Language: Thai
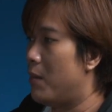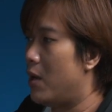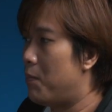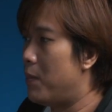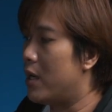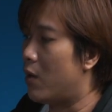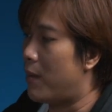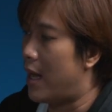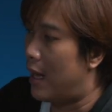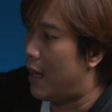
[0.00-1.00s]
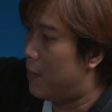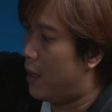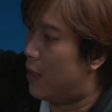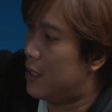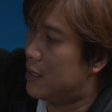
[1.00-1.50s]
พอเราเปิดออกมาครับ
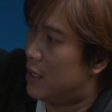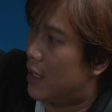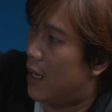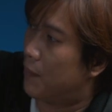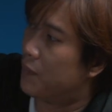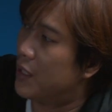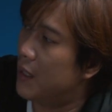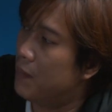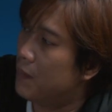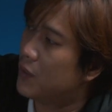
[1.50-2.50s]
เราก็เจอกับซิป